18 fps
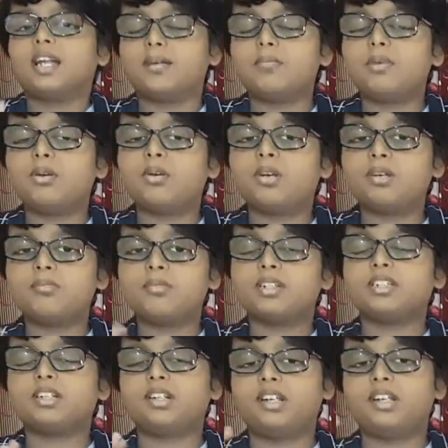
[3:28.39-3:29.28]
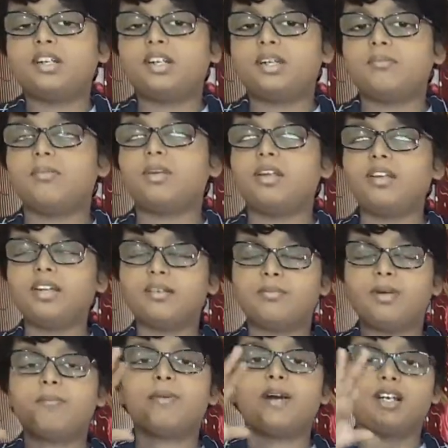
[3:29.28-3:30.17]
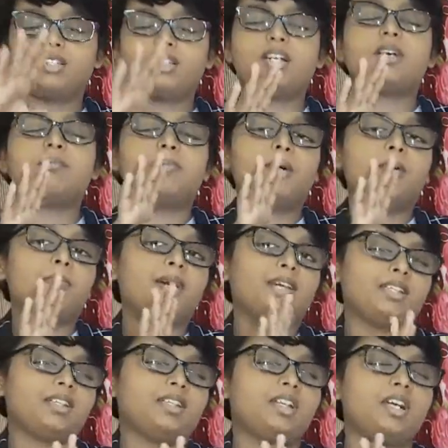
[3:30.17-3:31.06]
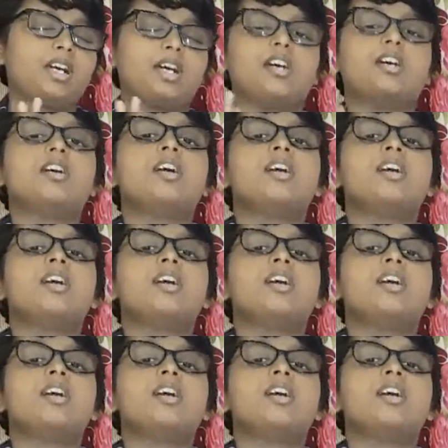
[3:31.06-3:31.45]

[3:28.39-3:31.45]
நம்ம குடும்பத்திலையும் நம்மளையும் நம்ம பாதுகாப்பாக பார்த்துக்கலாம்